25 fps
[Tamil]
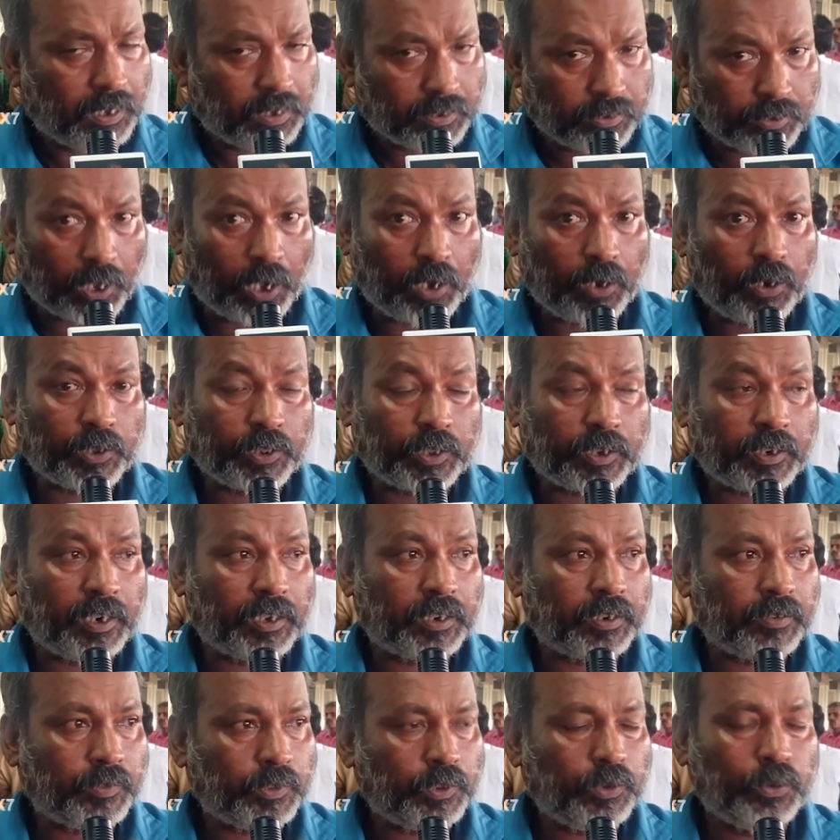சாகுவா
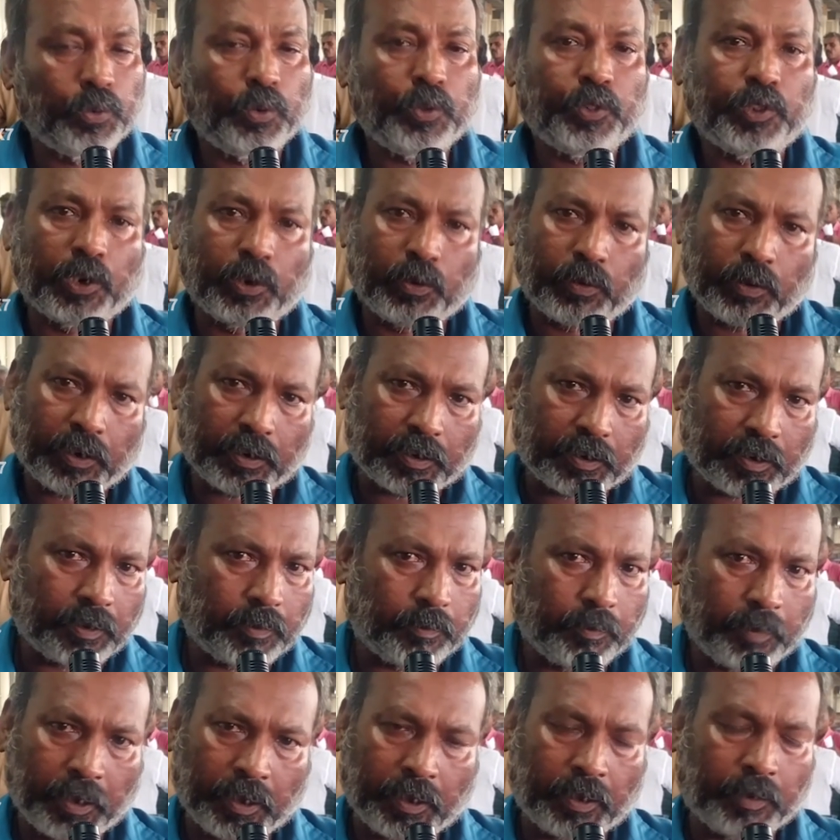தக்காளிகள் வந்து நூற்றி எழுபது
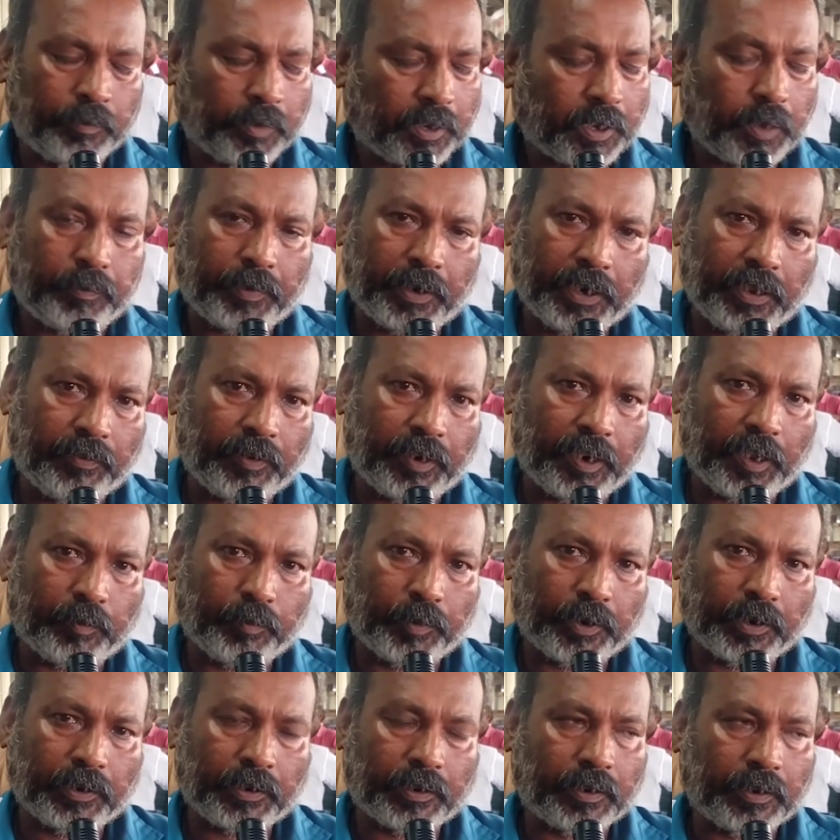ரூபா மிகப்பெரிய விலையாக
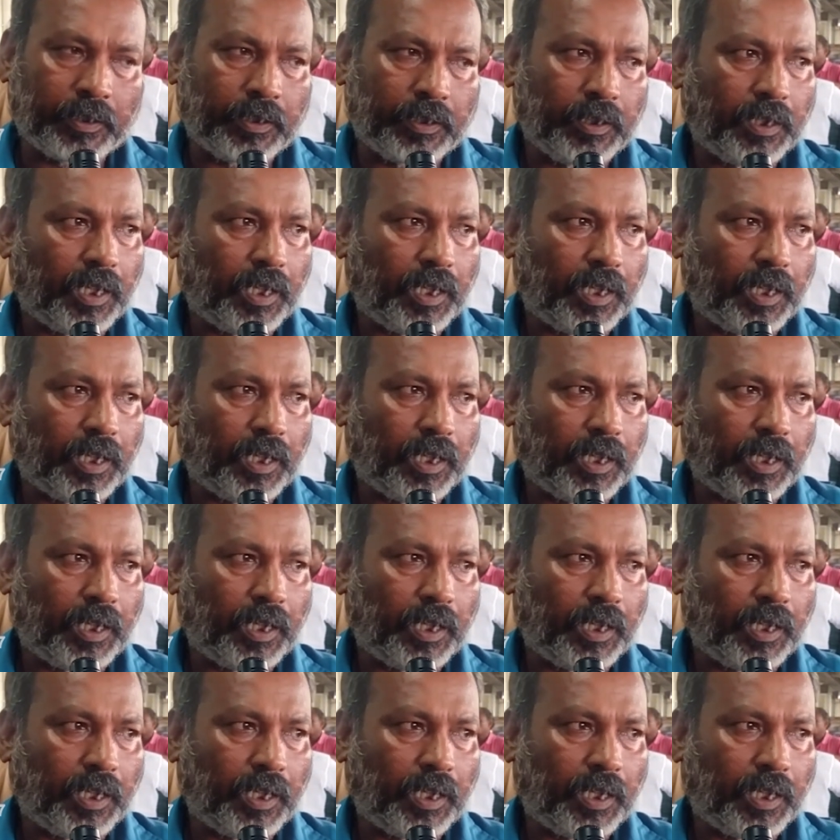போயிட்டுருக்குது